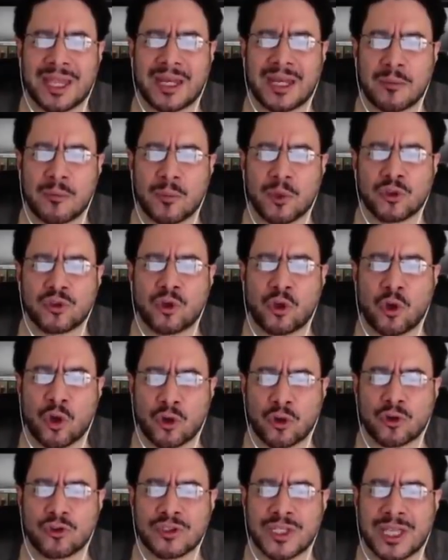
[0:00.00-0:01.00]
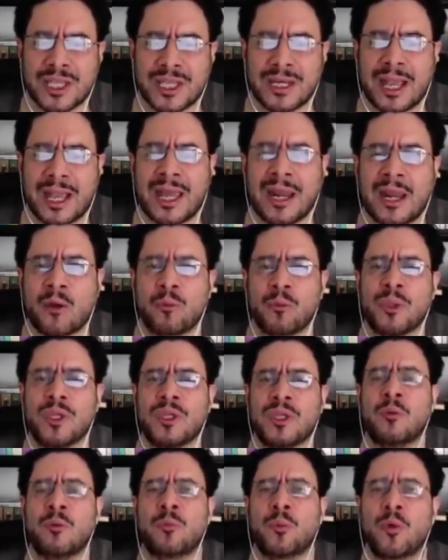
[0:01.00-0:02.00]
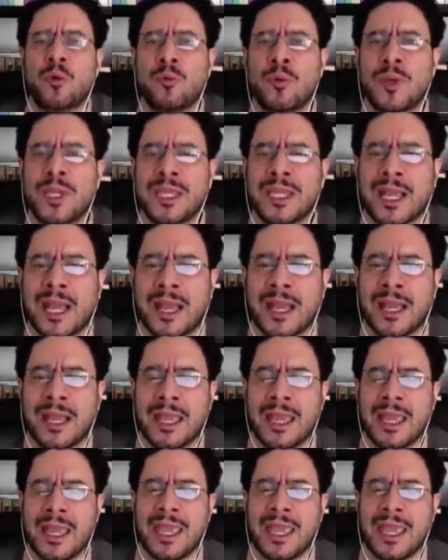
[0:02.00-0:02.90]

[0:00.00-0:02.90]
haremos conocer a la opinión pública